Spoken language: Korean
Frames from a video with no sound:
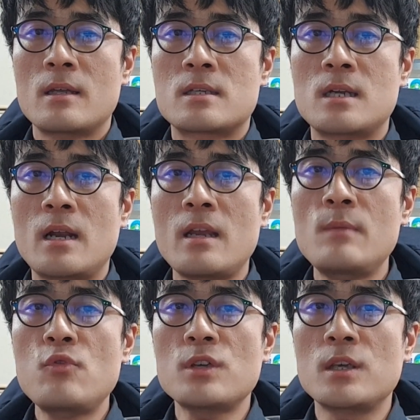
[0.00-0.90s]
지난해
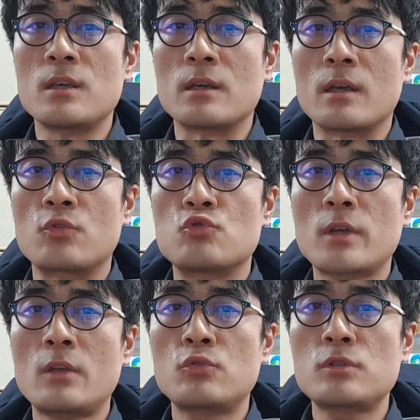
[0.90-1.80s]
1분기
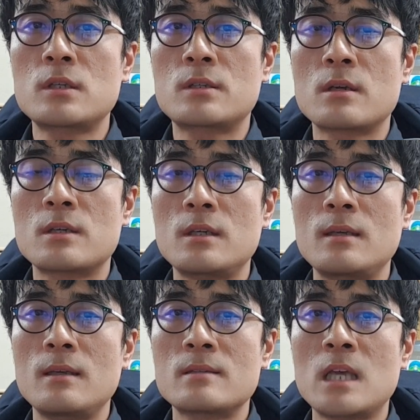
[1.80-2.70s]
누계 수주
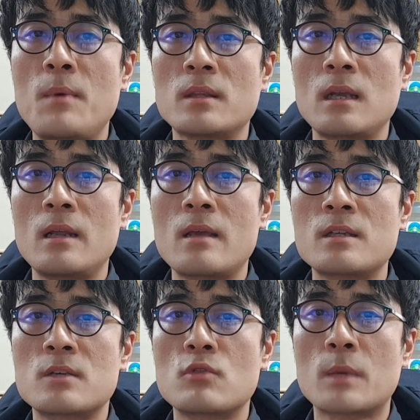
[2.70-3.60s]
실적이 3억 달러에
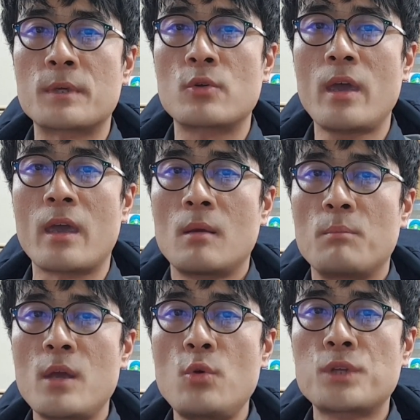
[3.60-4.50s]
그친 것과 비교해
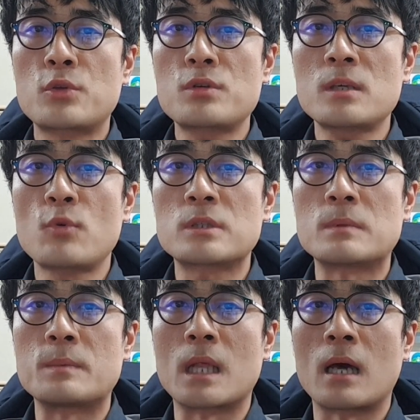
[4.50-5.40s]
매우 대조적인
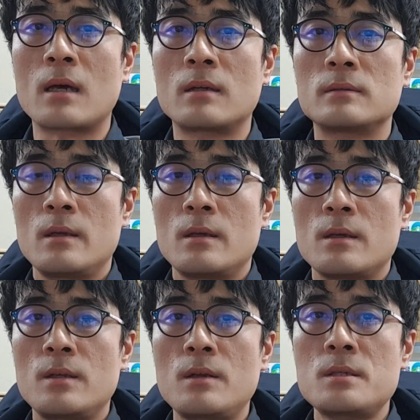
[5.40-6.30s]
모습입니다.
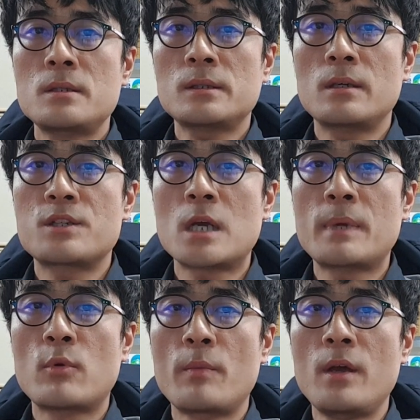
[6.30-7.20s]
이런 실적들을
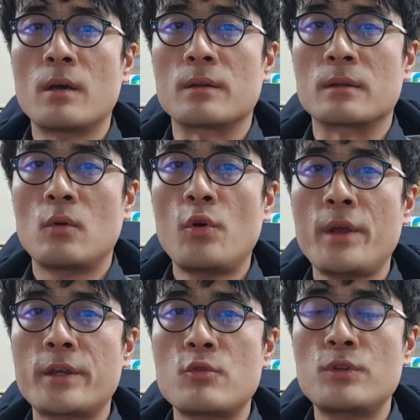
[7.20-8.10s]
취합해보면
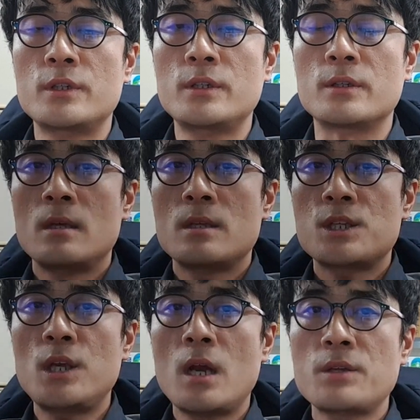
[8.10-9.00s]
올해의 경우는
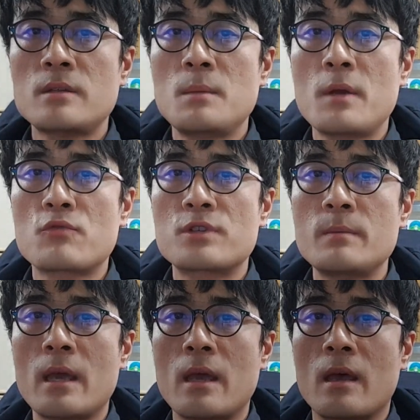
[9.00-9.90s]
친환경 선박
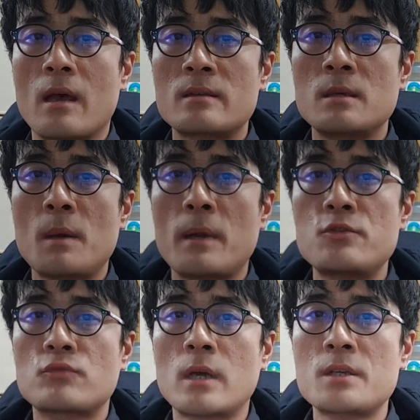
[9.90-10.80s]
중심의 선박
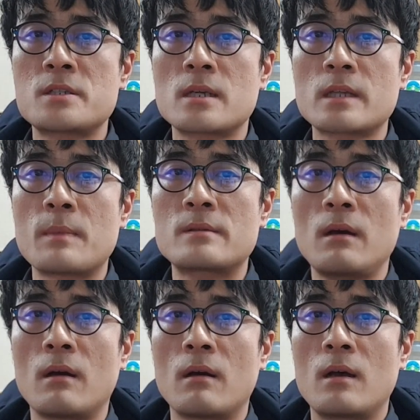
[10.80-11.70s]
발주까지
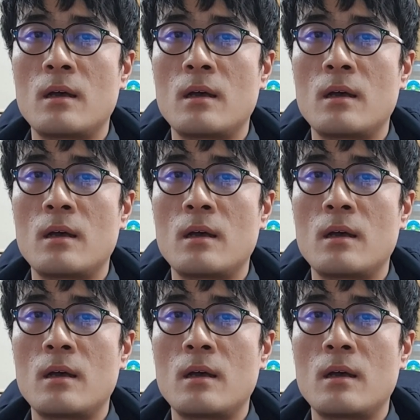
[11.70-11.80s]
시작되면서